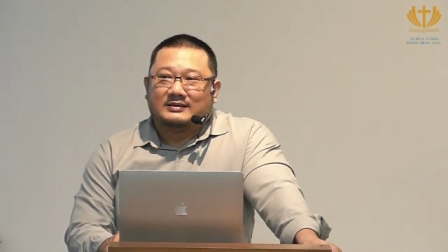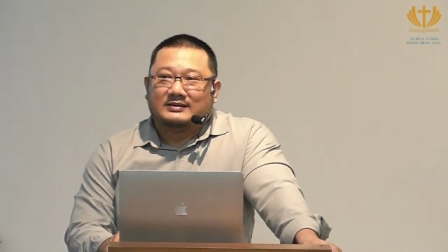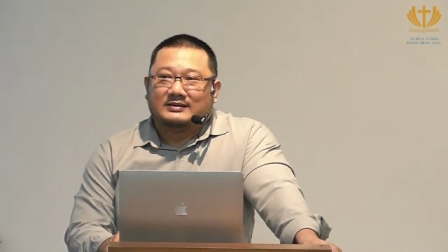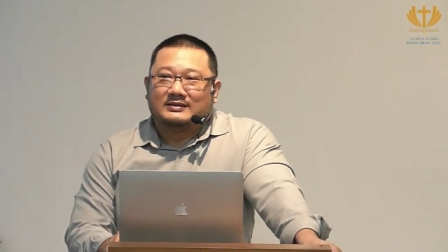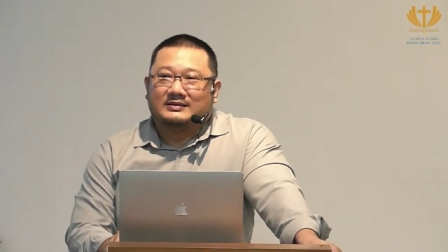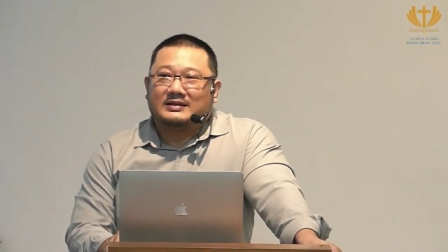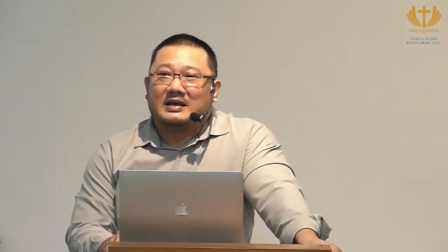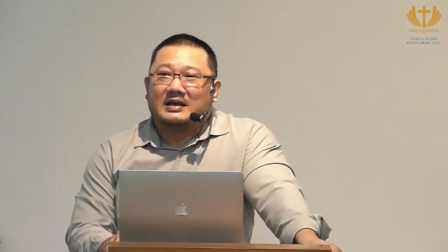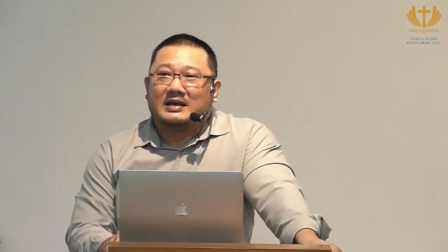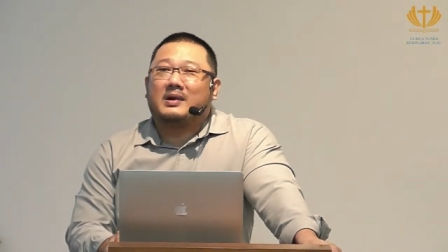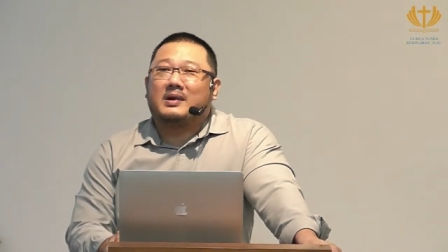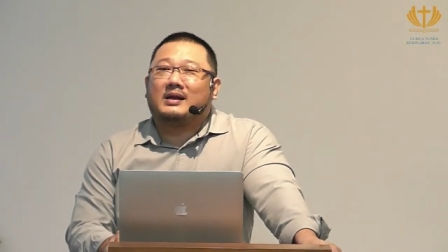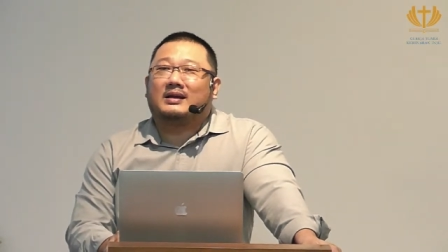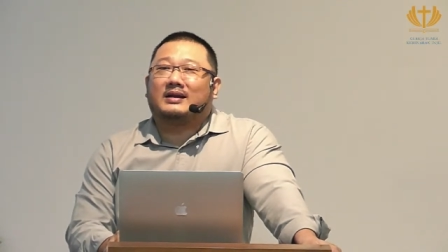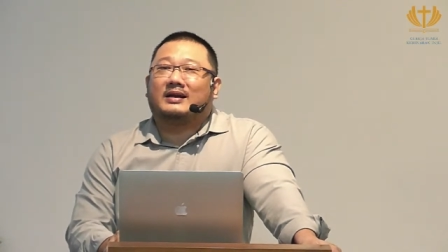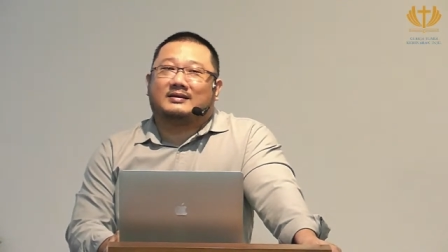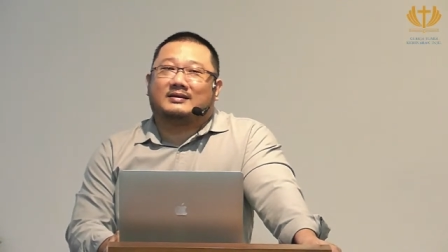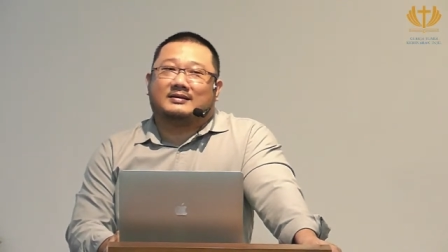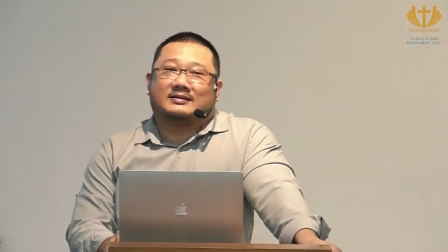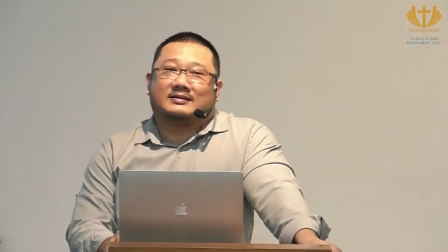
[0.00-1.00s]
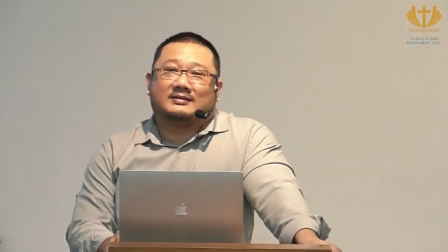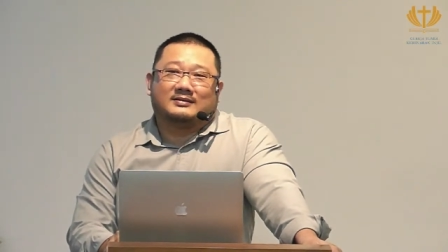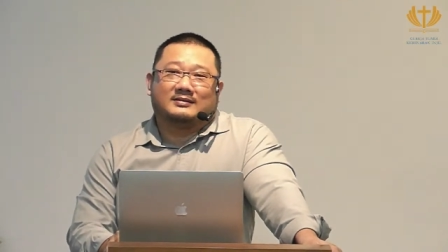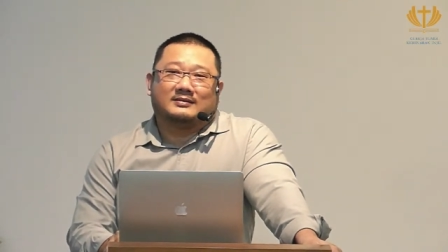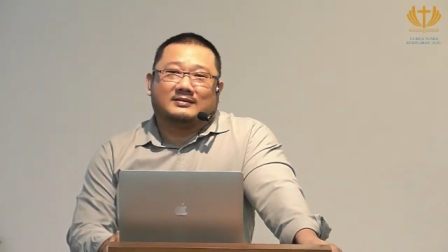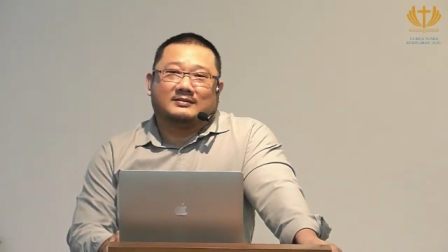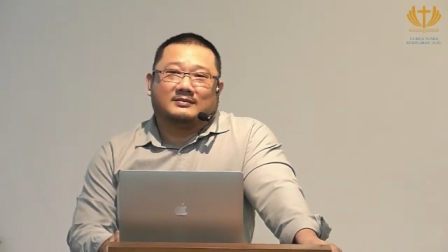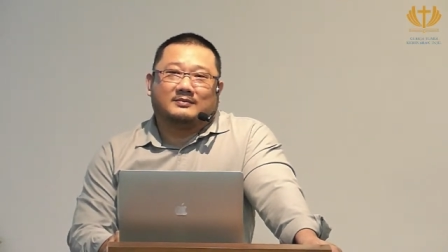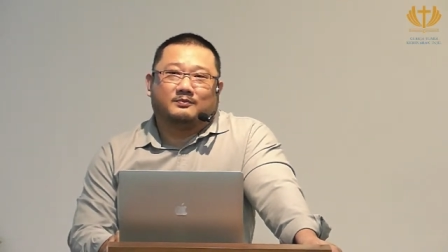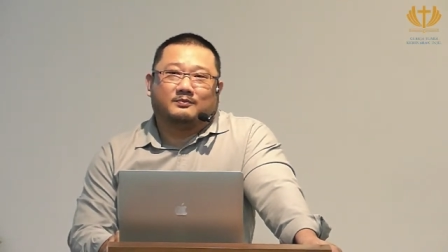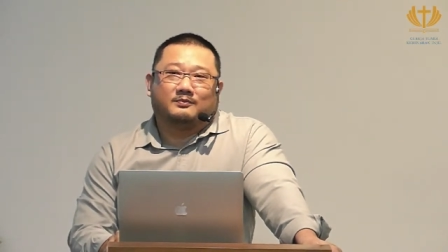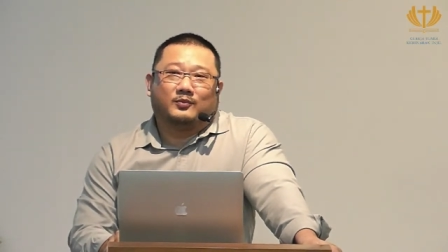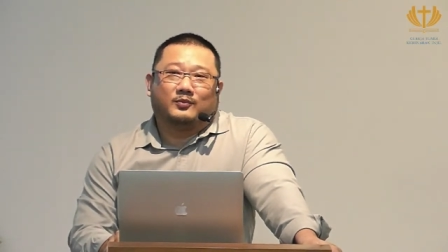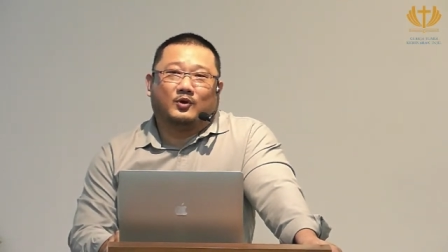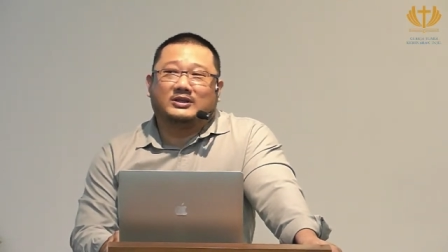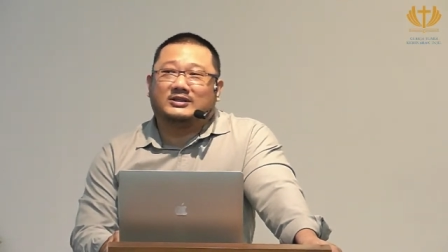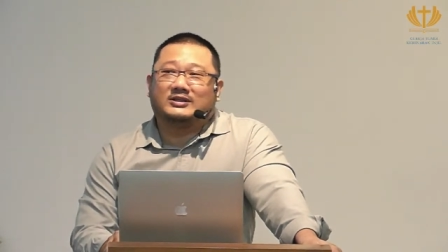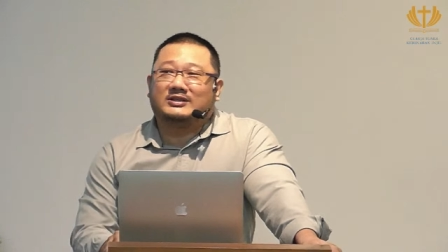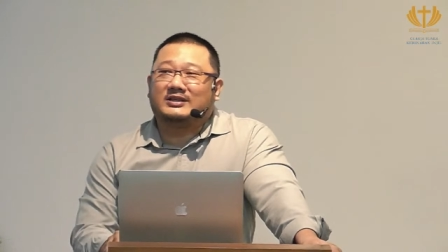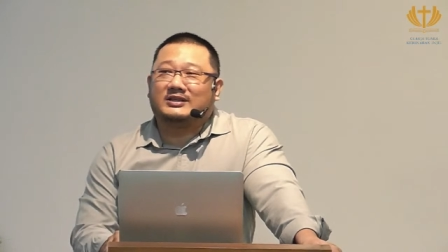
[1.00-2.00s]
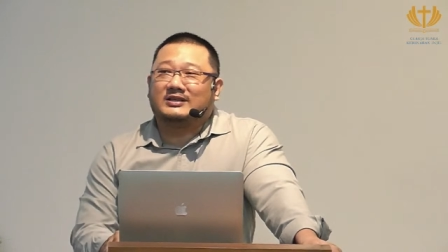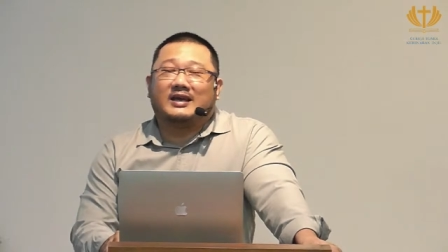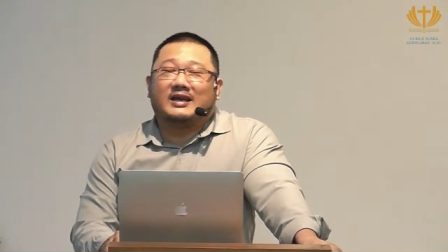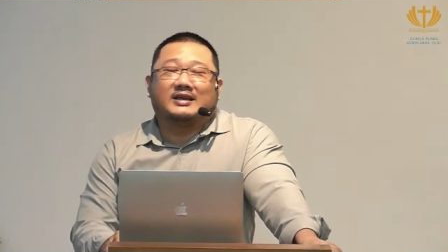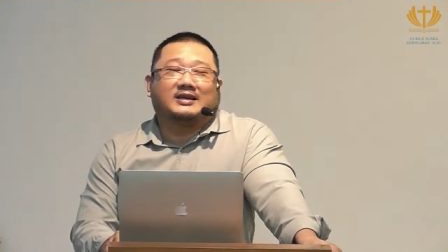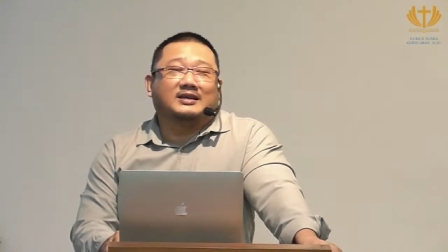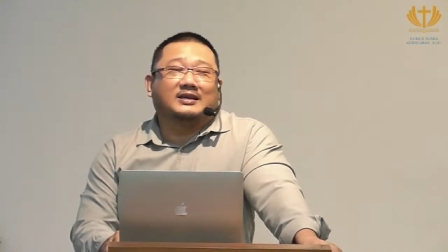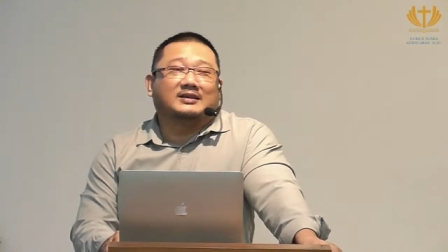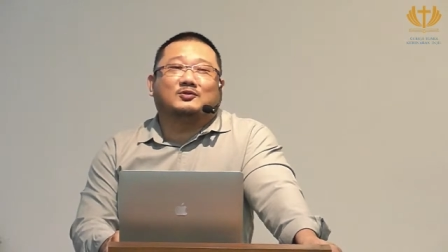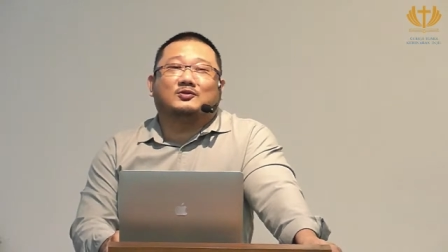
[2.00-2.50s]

nyaman, posisi kayak gini,